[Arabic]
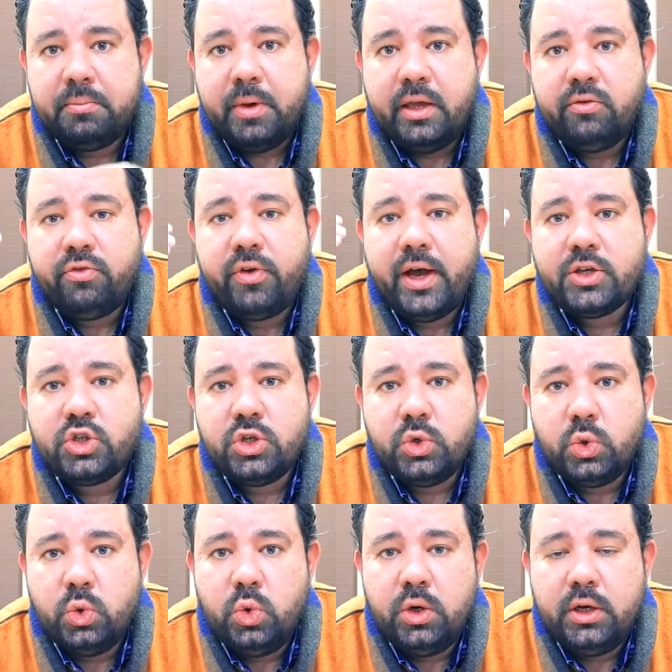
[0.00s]
ما ينفعش
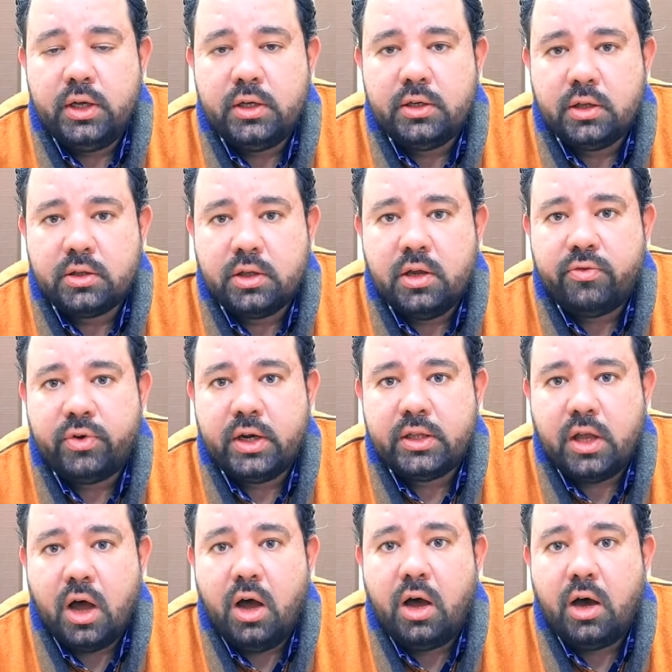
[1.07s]
نقول إن الطفل
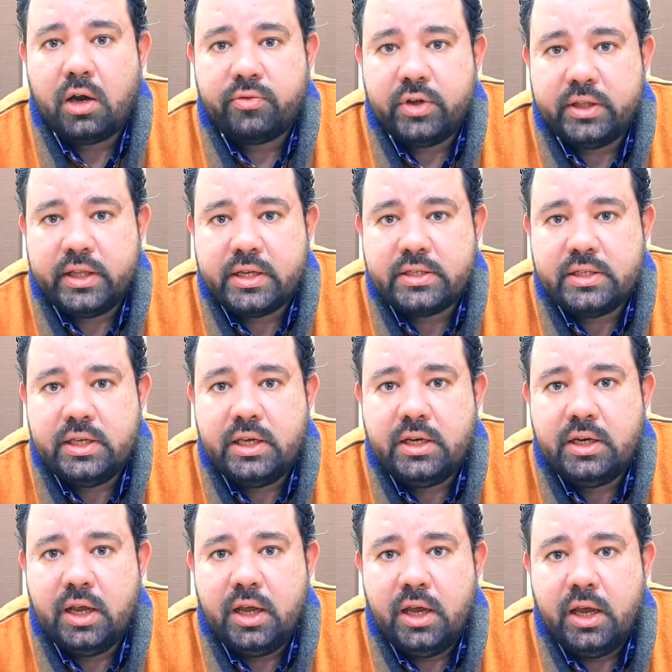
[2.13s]
اتأخر في
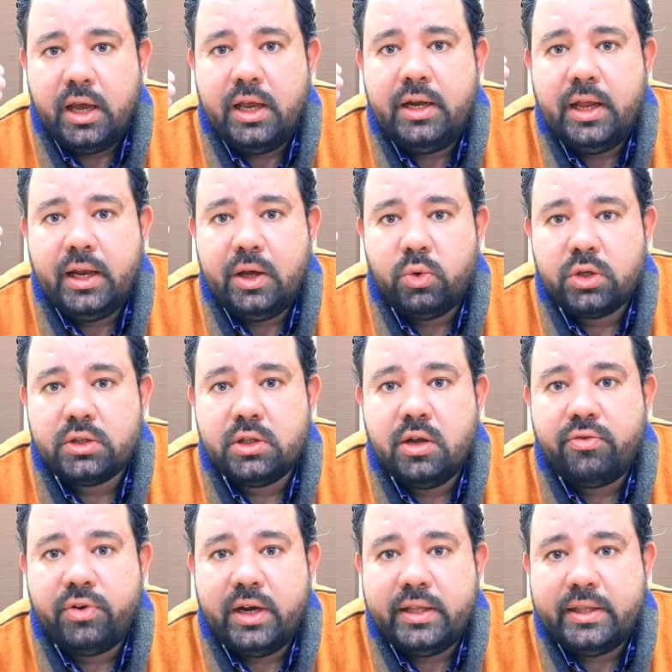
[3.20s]
التسنين إلا لو
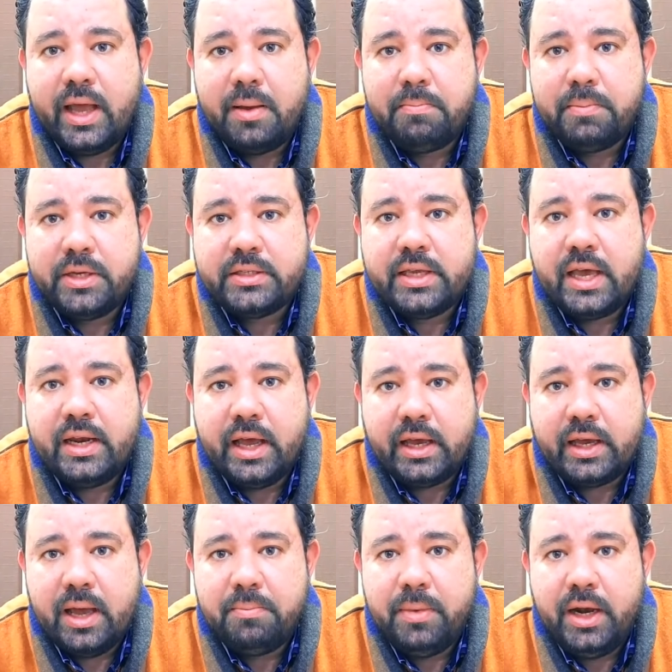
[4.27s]
الطفل تم سنة
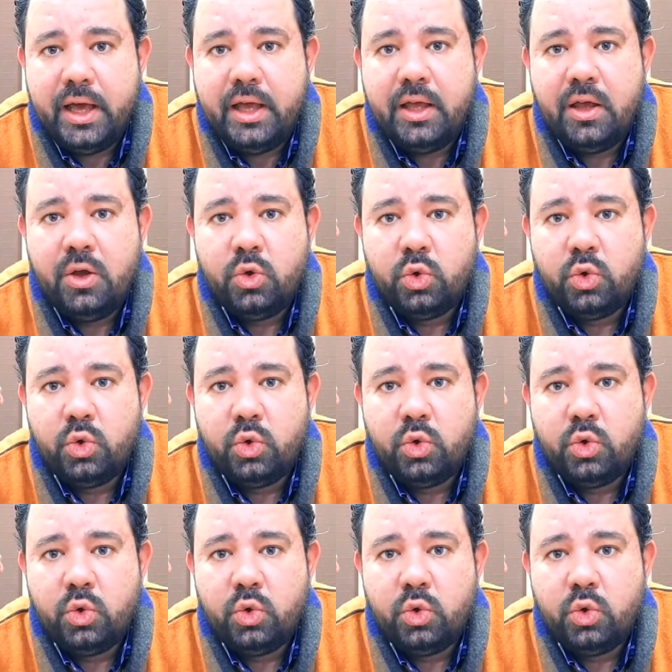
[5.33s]
كاملة